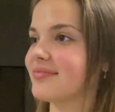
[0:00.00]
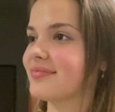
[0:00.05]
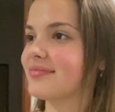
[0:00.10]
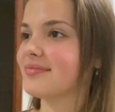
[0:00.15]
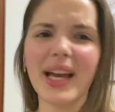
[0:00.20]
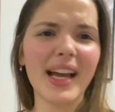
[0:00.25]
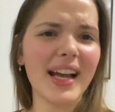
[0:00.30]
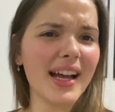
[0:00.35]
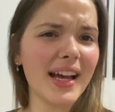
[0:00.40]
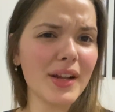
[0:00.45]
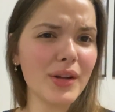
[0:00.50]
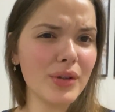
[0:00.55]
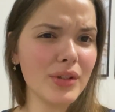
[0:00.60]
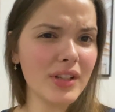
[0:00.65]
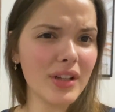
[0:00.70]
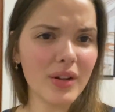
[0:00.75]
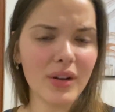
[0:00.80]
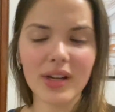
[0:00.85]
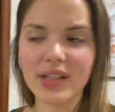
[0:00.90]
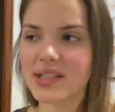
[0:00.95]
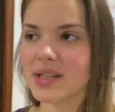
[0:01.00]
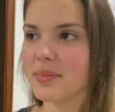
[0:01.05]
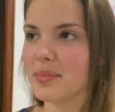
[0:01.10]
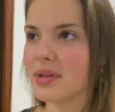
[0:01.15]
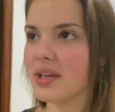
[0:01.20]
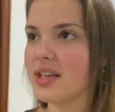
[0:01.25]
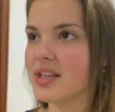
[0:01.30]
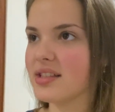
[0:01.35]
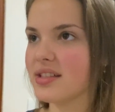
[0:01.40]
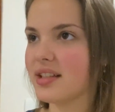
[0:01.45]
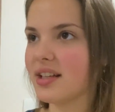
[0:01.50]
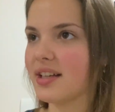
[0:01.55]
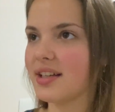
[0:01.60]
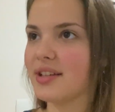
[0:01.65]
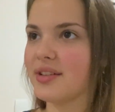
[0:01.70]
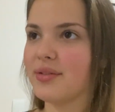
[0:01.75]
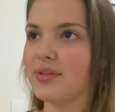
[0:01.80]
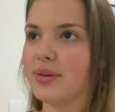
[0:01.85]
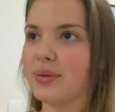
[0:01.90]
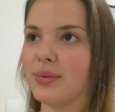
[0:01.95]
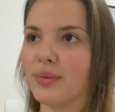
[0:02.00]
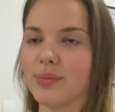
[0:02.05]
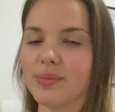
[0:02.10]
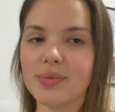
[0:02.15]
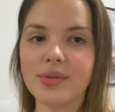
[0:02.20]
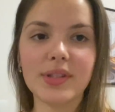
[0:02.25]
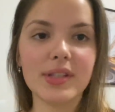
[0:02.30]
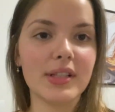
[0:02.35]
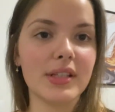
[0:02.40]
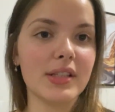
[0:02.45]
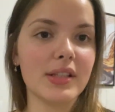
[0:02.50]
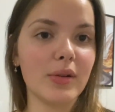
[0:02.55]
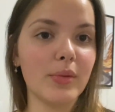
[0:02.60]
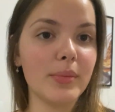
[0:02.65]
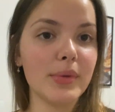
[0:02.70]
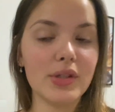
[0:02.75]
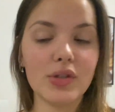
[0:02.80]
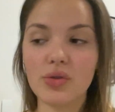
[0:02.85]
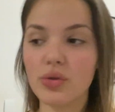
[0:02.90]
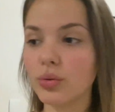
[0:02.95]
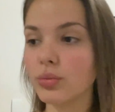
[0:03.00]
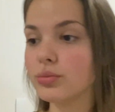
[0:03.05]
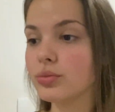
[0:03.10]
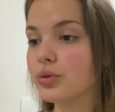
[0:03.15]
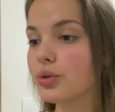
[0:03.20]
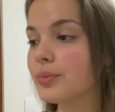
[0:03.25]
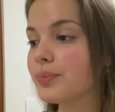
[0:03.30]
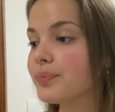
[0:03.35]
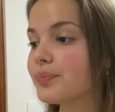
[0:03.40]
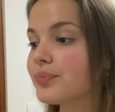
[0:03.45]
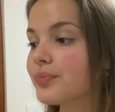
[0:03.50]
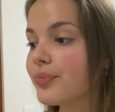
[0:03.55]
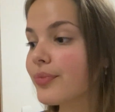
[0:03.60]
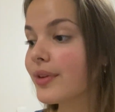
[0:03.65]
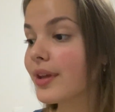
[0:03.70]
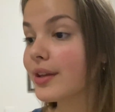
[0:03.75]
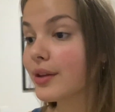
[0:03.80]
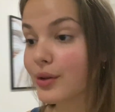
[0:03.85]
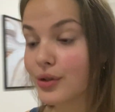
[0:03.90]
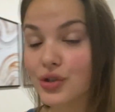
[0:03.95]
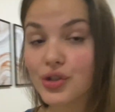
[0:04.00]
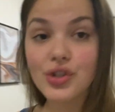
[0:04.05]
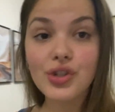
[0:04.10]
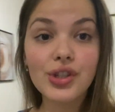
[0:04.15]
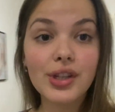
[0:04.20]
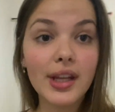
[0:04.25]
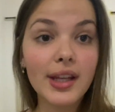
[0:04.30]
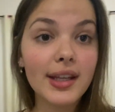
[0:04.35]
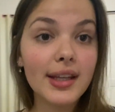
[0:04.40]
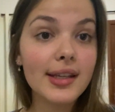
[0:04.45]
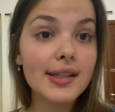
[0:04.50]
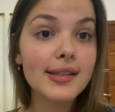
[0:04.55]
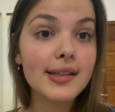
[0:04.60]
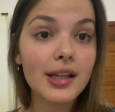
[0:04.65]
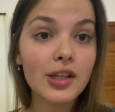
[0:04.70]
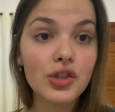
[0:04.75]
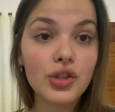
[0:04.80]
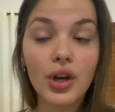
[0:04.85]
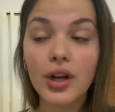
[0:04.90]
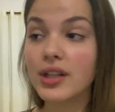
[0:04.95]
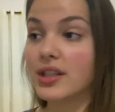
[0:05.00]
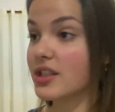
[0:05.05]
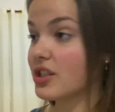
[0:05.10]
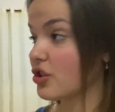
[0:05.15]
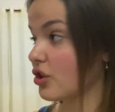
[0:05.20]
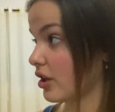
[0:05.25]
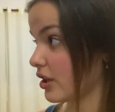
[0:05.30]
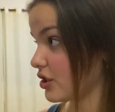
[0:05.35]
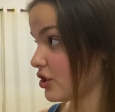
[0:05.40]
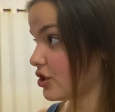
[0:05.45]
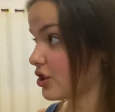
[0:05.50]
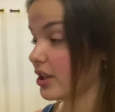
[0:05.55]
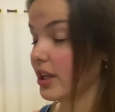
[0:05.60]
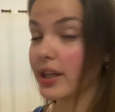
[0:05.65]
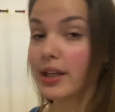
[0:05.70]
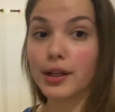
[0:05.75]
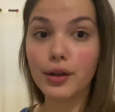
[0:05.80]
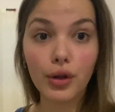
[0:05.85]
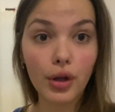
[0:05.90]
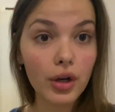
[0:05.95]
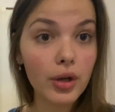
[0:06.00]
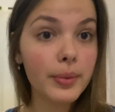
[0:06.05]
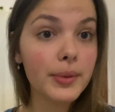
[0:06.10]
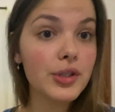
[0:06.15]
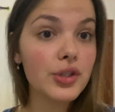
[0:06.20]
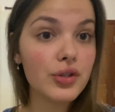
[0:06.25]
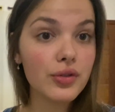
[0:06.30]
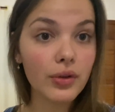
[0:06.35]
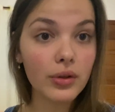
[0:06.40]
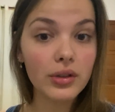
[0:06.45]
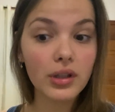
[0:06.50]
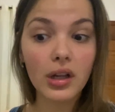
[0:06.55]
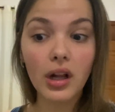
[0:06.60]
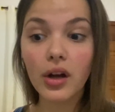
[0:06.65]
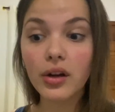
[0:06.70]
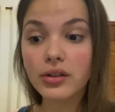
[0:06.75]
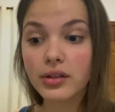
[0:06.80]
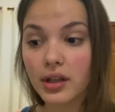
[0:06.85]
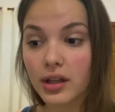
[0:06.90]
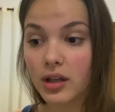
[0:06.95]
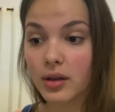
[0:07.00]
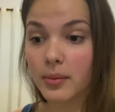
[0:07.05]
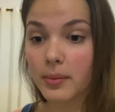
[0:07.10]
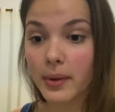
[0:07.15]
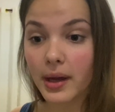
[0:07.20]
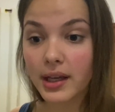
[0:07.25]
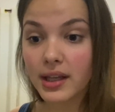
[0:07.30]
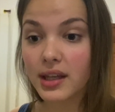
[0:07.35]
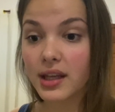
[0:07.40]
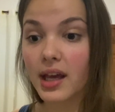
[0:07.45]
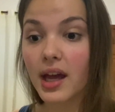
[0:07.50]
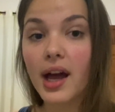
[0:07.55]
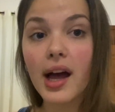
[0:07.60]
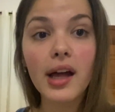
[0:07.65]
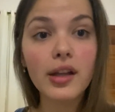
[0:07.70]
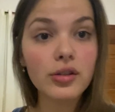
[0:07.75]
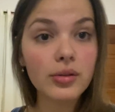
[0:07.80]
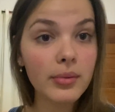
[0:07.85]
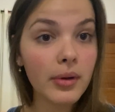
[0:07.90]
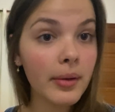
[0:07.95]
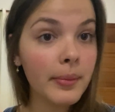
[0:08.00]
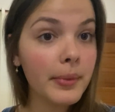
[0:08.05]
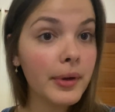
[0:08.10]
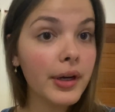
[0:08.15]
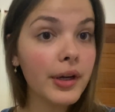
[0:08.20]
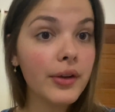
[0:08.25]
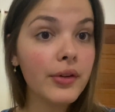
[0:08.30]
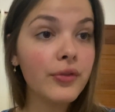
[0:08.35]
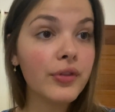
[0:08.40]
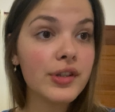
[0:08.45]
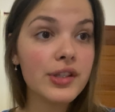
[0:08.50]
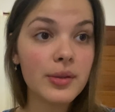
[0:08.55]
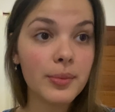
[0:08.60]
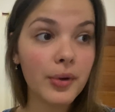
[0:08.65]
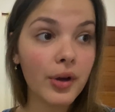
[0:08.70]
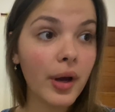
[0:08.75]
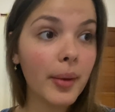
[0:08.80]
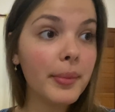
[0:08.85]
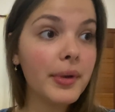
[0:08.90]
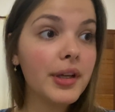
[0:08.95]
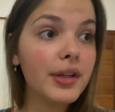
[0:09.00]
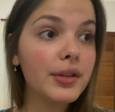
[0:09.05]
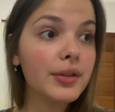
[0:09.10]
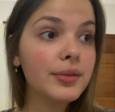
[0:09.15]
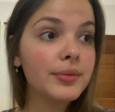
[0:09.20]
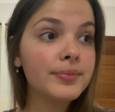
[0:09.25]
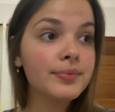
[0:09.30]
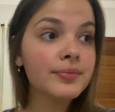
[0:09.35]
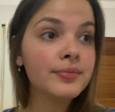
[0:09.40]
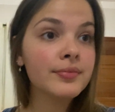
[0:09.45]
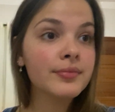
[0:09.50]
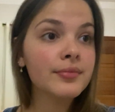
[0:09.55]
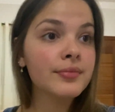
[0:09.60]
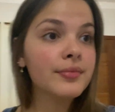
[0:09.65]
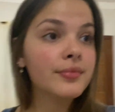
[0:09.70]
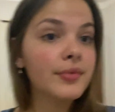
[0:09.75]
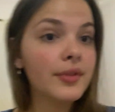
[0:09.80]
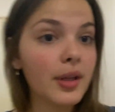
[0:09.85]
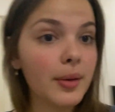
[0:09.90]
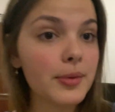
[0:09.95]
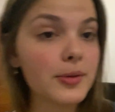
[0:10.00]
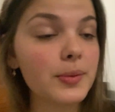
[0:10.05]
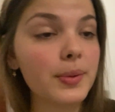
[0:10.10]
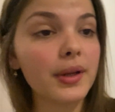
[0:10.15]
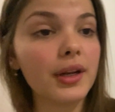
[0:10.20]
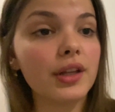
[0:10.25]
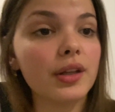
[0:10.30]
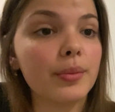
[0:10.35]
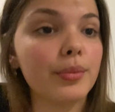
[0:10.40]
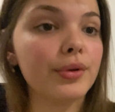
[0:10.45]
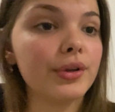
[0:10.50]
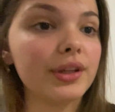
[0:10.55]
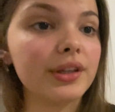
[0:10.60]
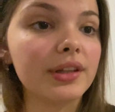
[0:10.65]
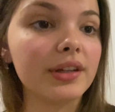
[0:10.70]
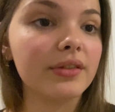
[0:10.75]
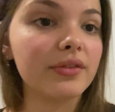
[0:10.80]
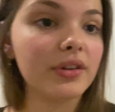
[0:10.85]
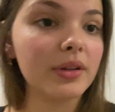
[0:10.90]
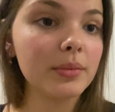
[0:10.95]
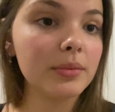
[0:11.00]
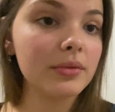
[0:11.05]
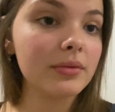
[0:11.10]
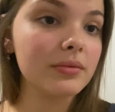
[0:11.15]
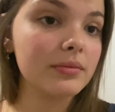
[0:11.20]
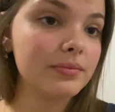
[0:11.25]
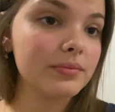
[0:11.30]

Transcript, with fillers: a carona com as amigas lá que vão que são me junto. Então a gente tem que ir 7 horas, só a gente tem que ir logo pra gente voltar logo, tem que me maquiar, tomar banho, fazer meu cabelo. Estamos esperando a bonita, vamos?